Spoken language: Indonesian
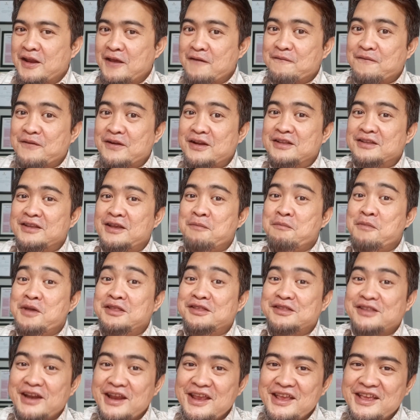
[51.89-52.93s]
levelnya
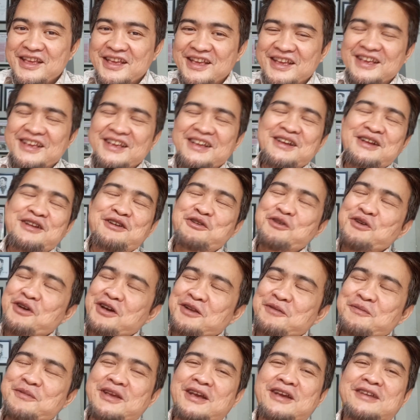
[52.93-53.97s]
menteri
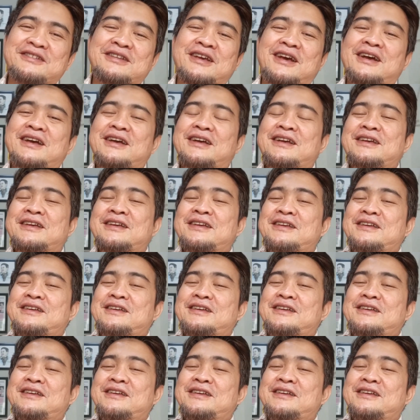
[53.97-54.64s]
luar biasa.